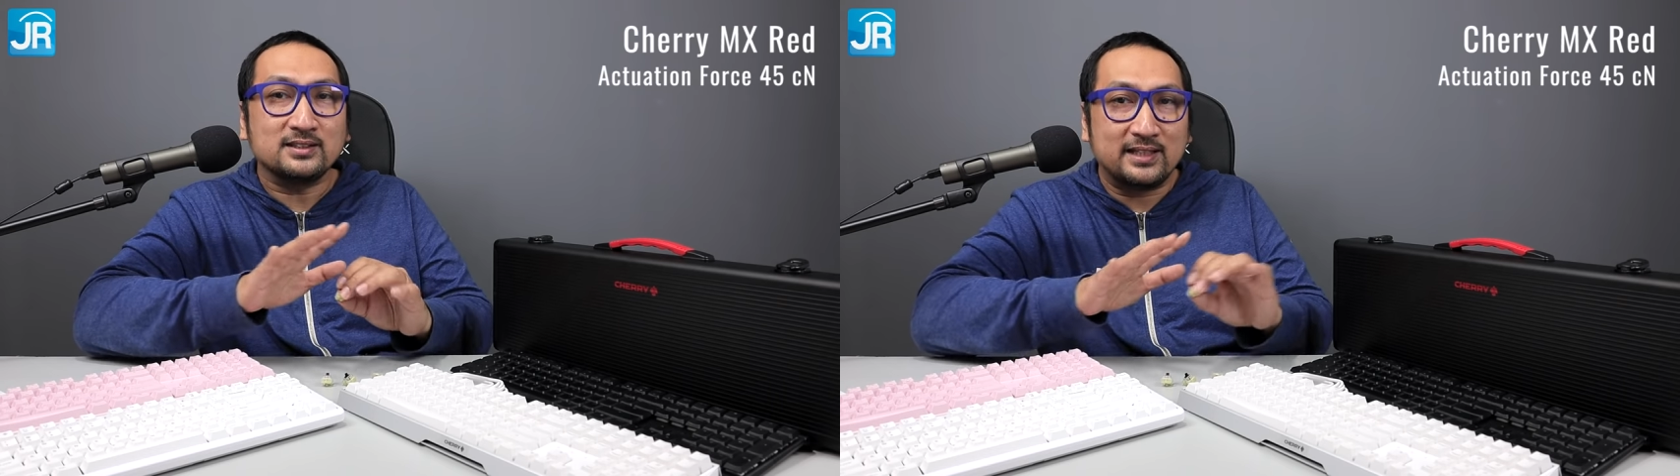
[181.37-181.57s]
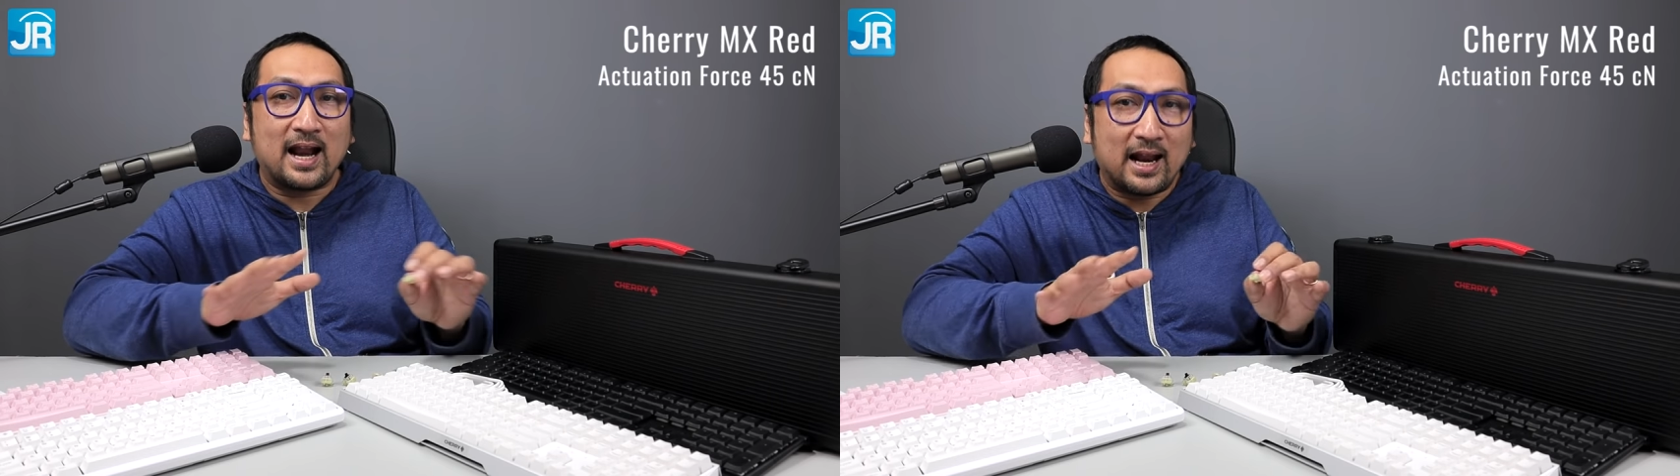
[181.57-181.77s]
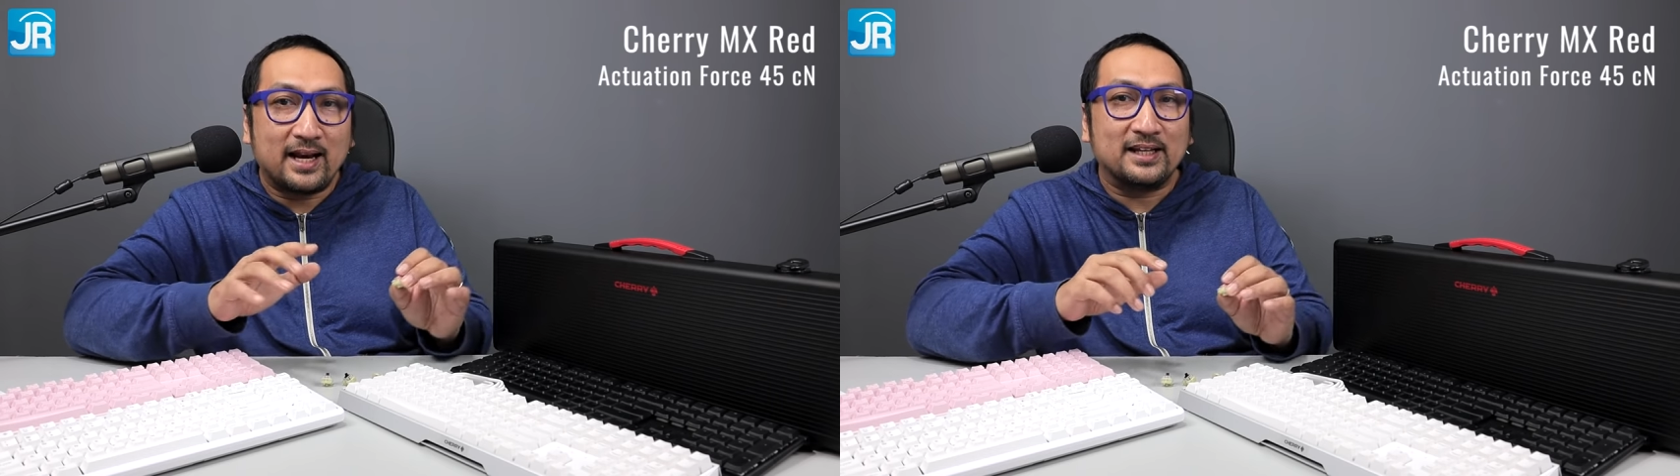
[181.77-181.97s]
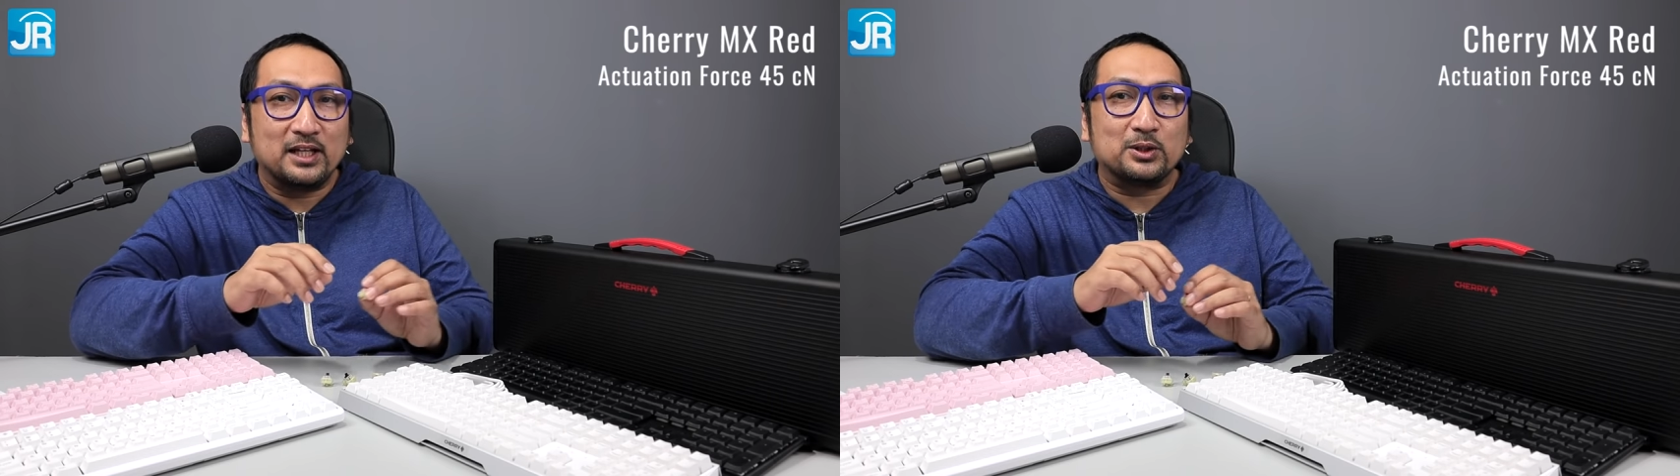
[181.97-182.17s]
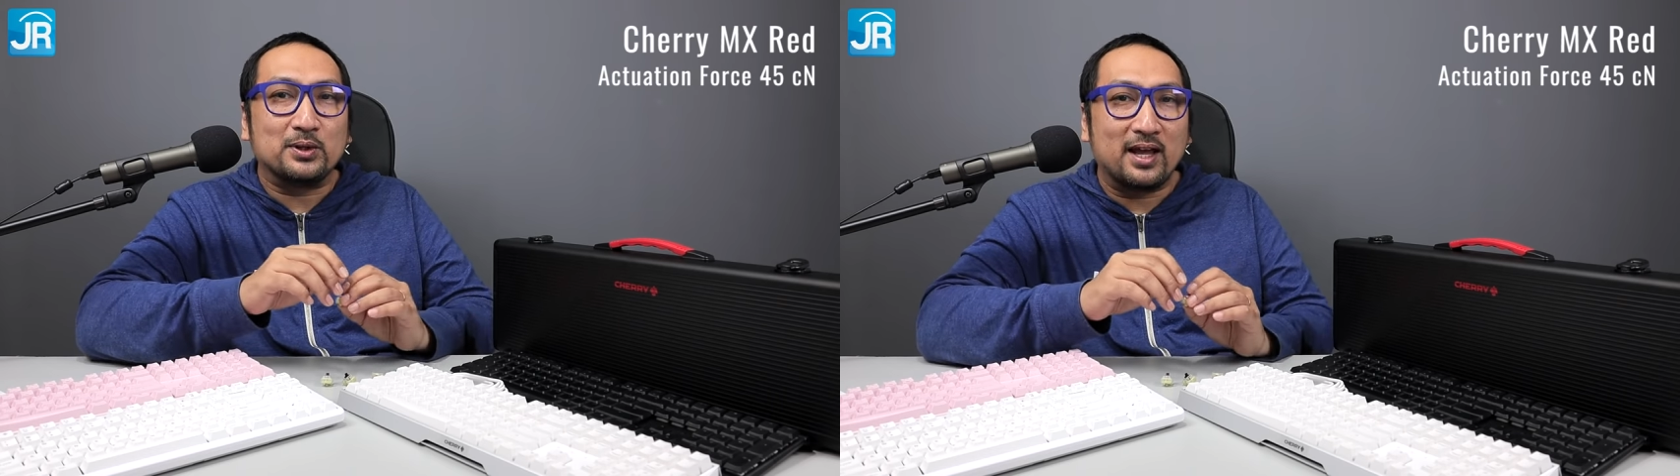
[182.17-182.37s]
sederhananya
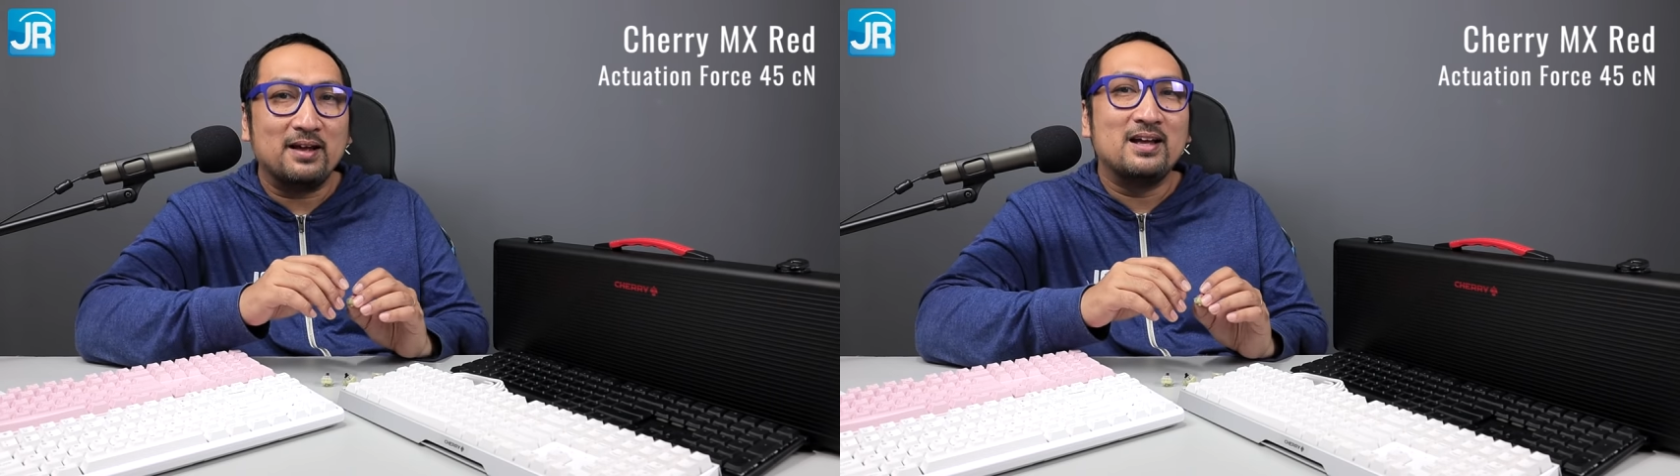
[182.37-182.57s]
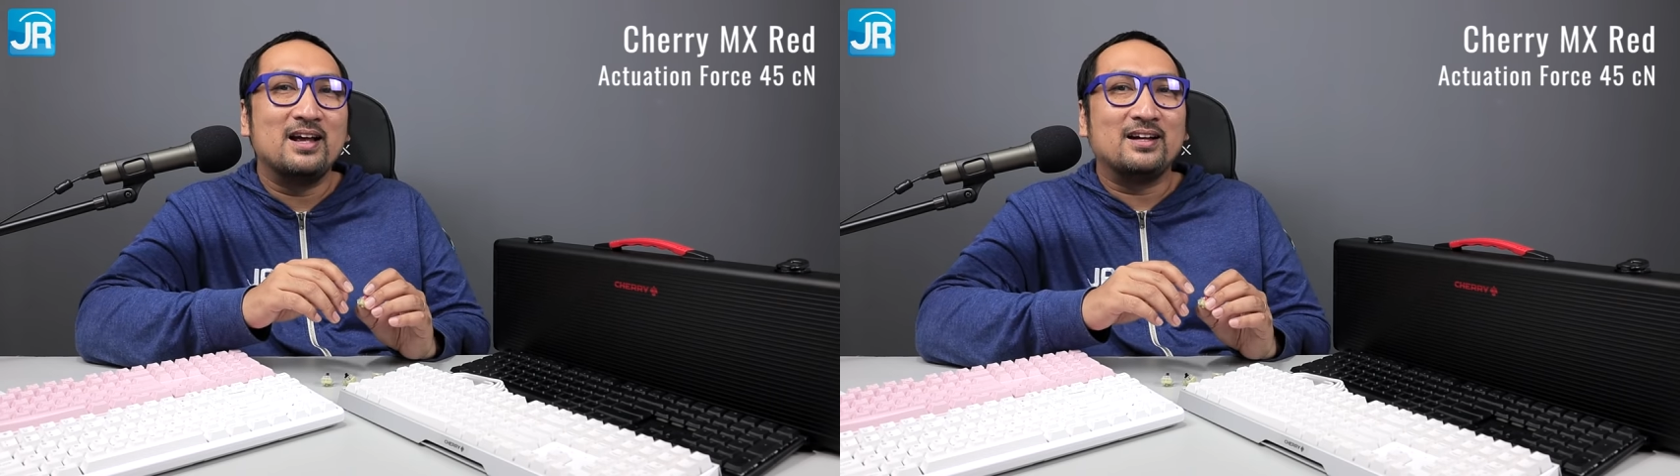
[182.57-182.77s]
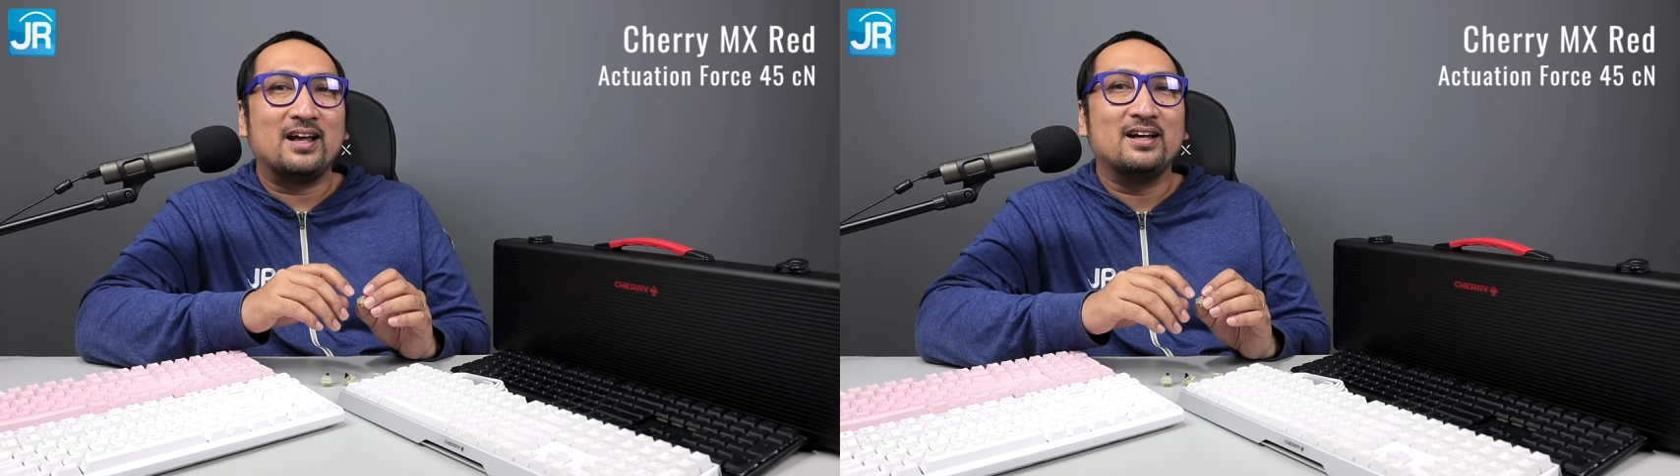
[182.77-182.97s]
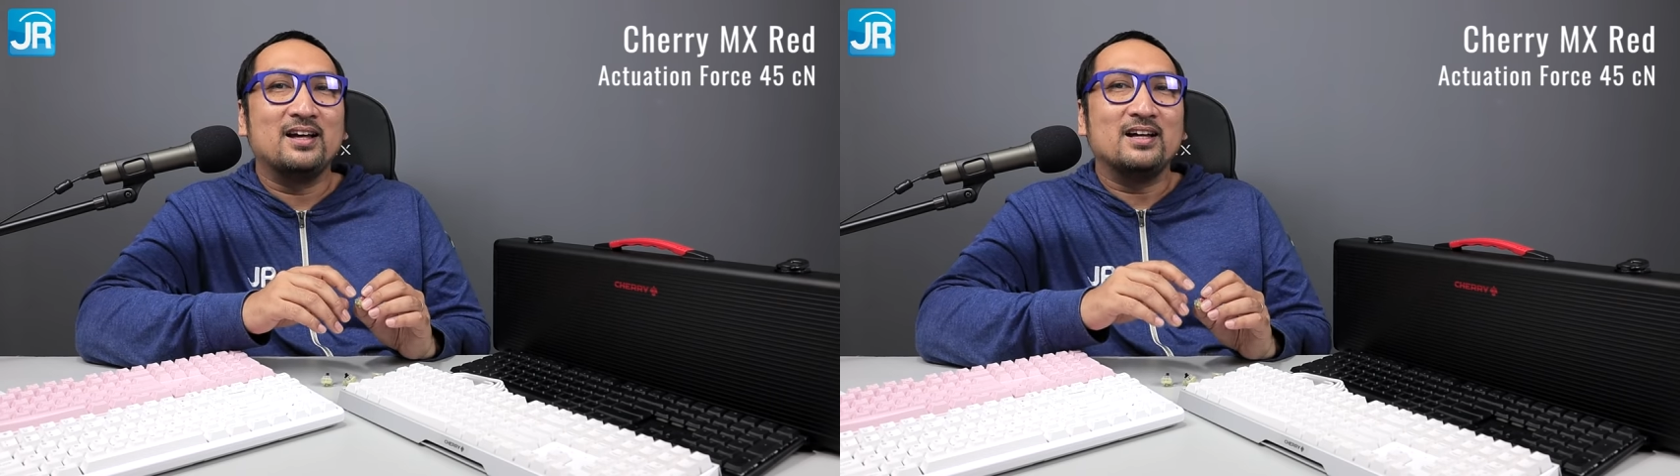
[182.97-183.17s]
gitu ya. Nah,